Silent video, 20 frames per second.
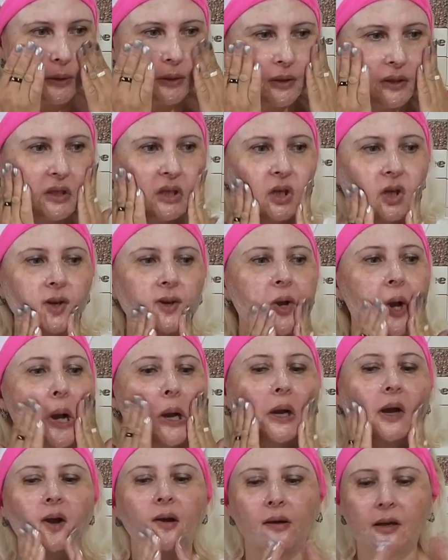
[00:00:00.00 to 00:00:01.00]
И
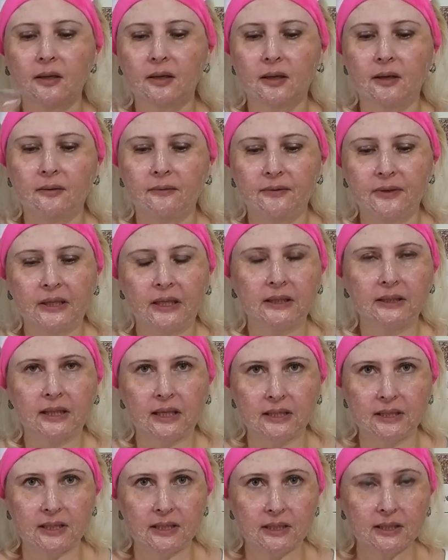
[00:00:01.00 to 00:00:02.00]
как а, в
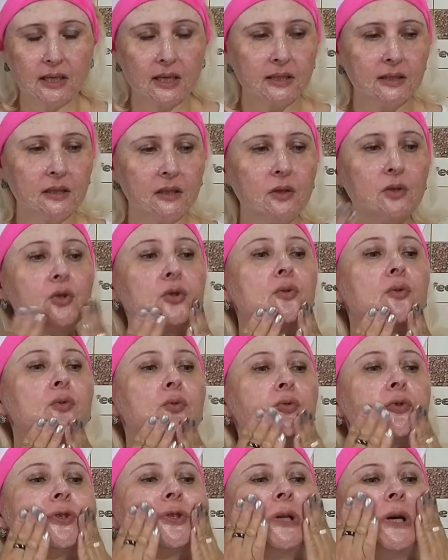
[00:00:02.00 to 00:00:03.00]
аннотации сказано, что
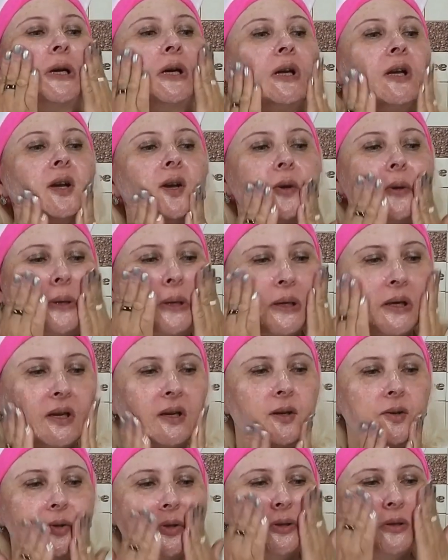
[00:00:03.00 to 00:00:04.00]
нужно
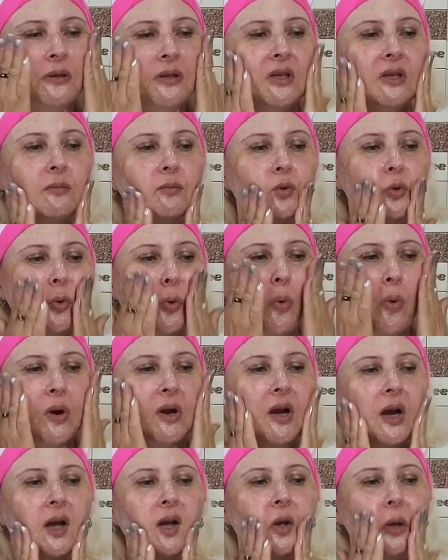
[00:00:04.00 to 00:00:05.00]

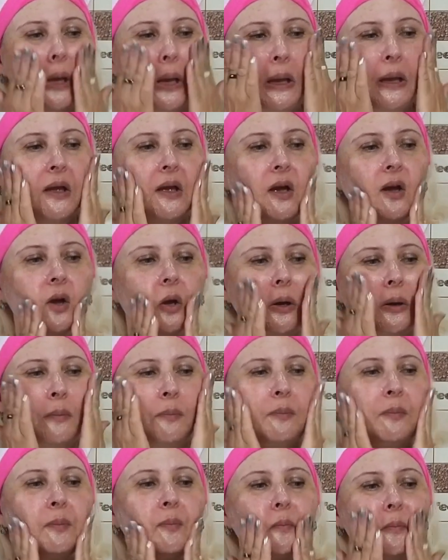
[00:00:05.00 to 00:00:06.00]
немного
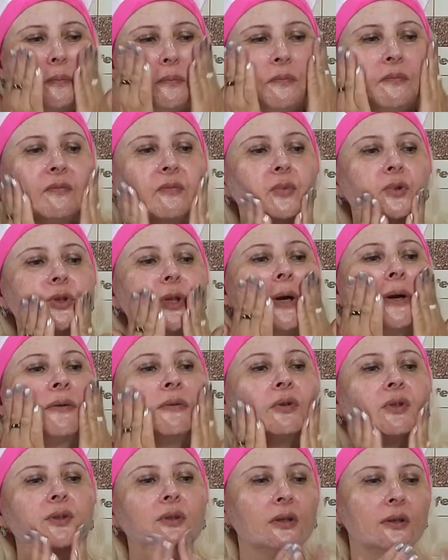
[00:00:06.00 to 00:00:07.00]
вот так
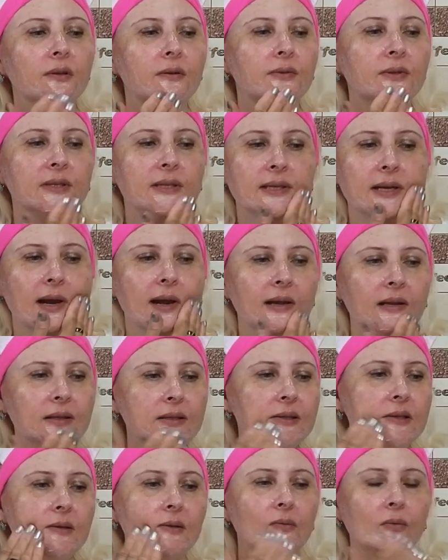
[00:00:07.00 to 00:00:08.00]
вот
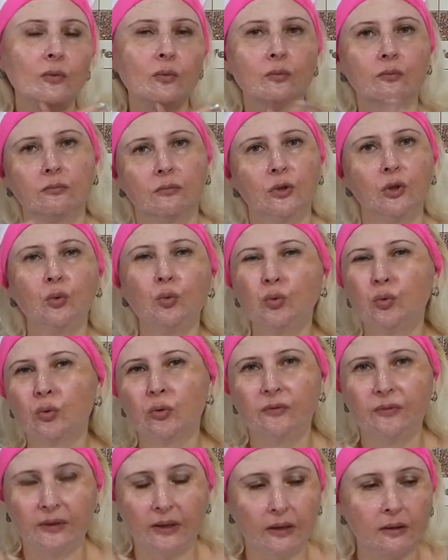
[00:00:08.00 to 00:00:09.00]
втирать, ну,
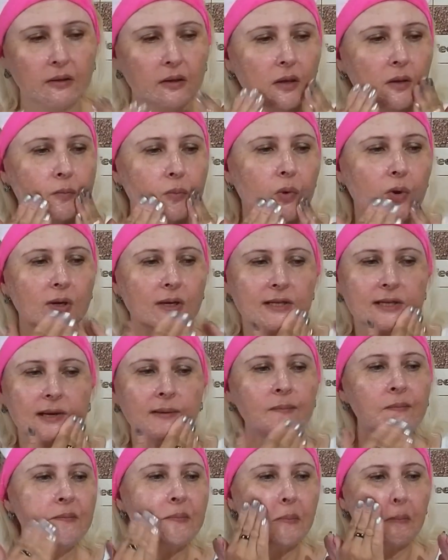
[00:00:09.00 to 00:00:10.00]
минуту-две, не
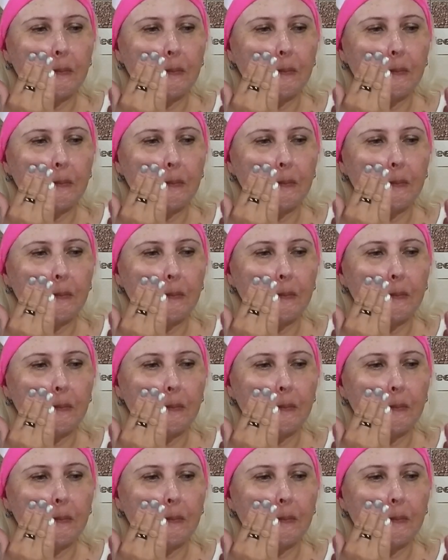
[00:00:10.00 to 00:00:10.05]
больше –